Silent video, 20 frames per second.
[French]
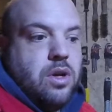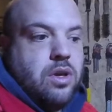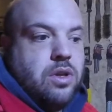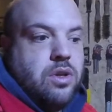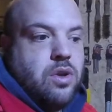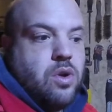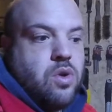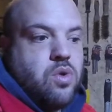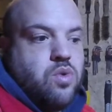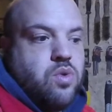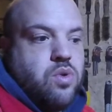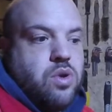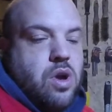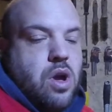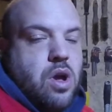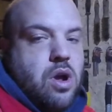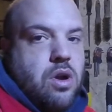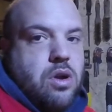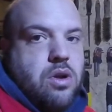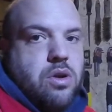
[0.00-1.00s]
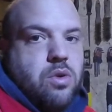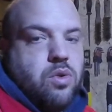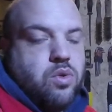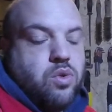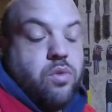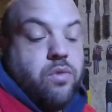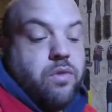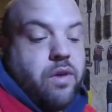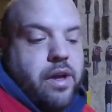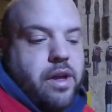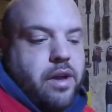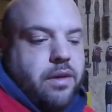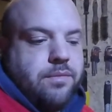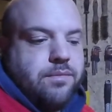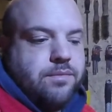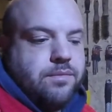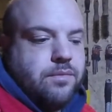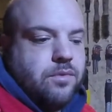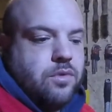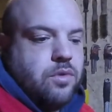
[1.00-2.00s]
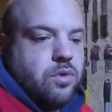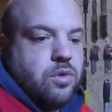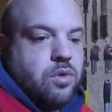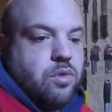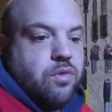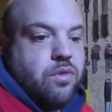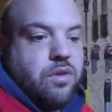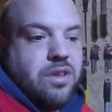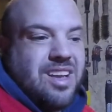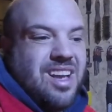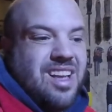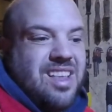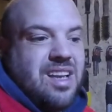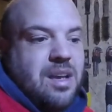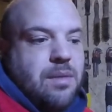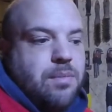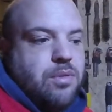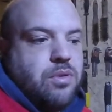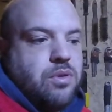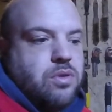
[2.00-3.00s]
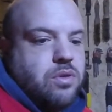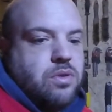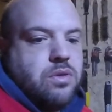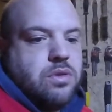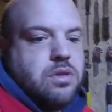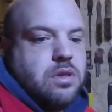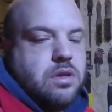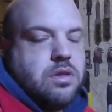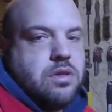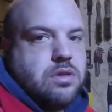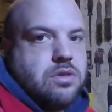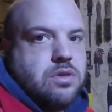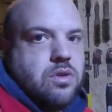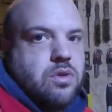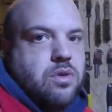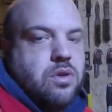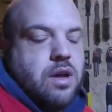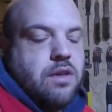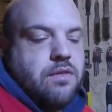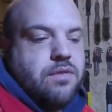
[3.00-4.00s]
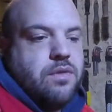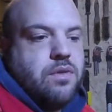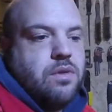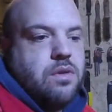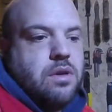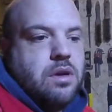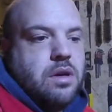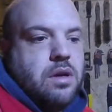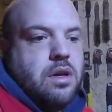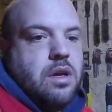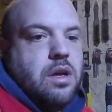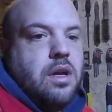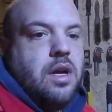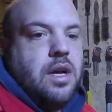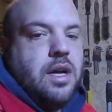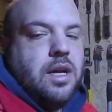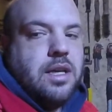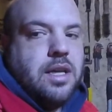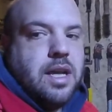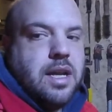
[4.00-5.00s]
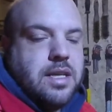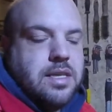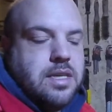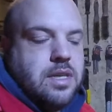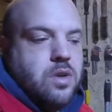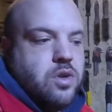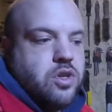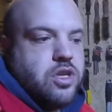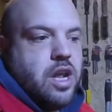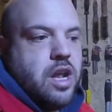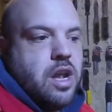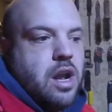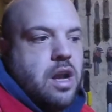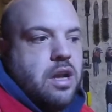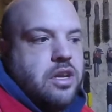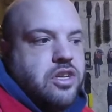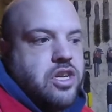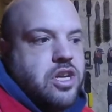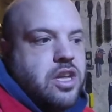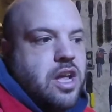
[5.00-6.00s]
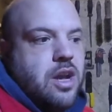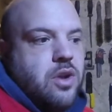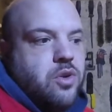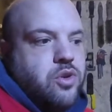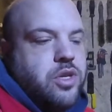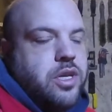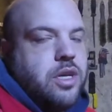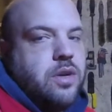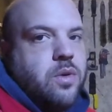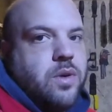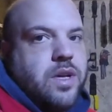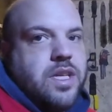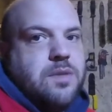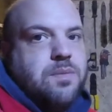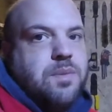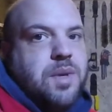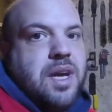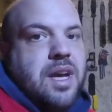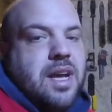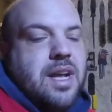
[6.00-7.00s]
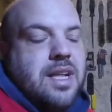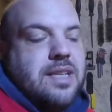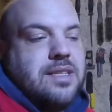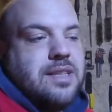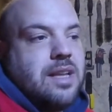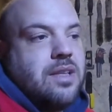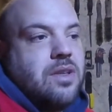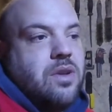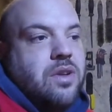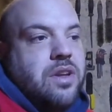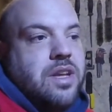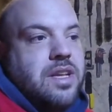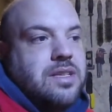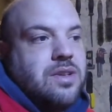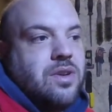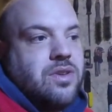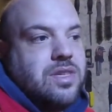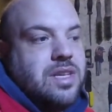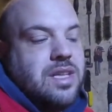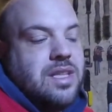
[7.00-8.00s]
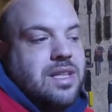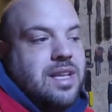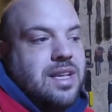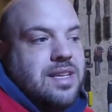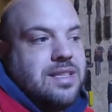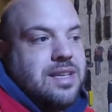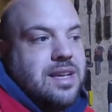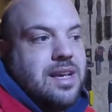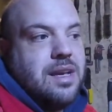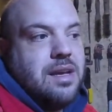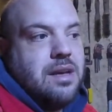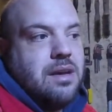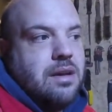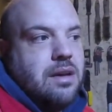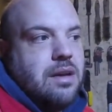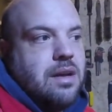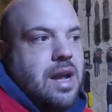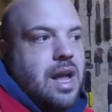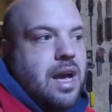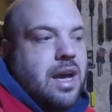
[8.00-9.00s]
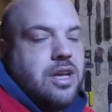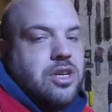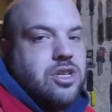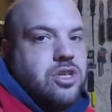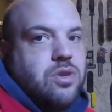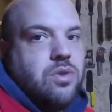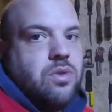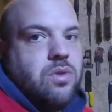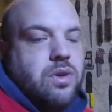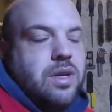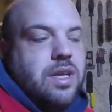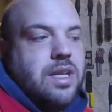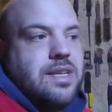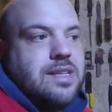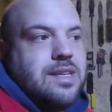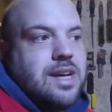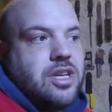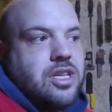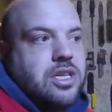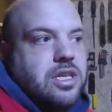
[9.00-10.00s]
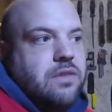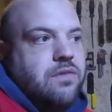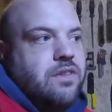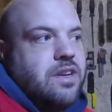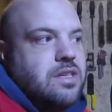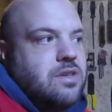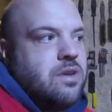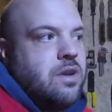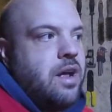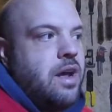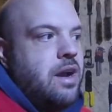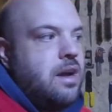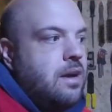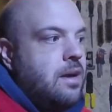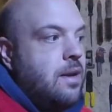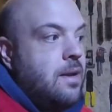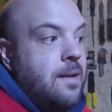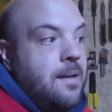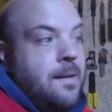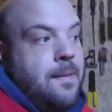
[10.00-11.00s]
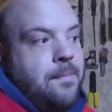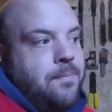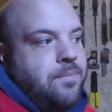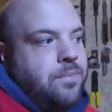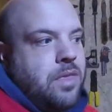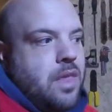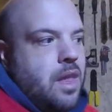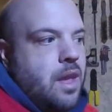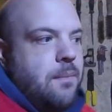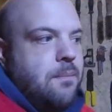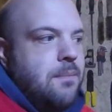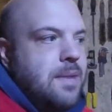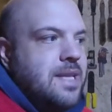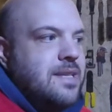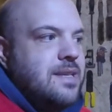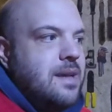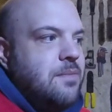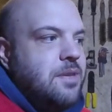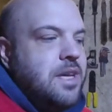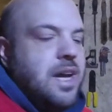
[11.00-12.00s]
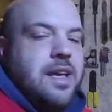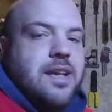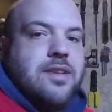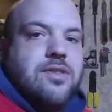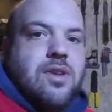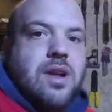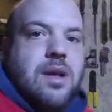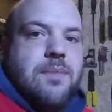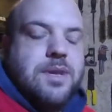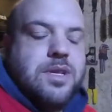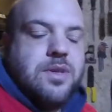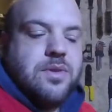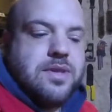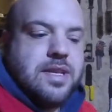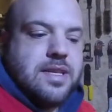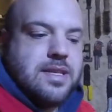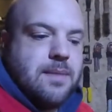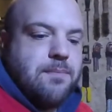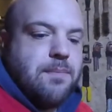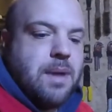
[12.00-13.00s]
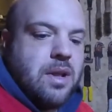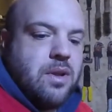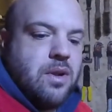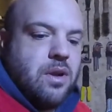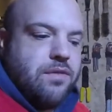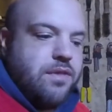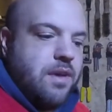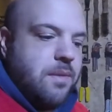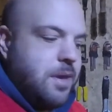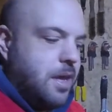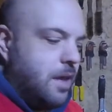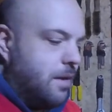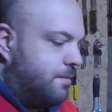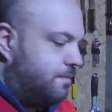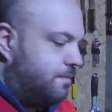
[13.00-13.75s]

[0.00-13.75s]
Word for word: dans Google, on trouve rien. On trouve très très peu de choses sans aucune info. Il y a les sites de généalogie qui ont aspiré les actes de naissance et de décès de la région et des archives nationales. Mais ça ne me dit rien sur la maison, ça, ça me parle de la famille.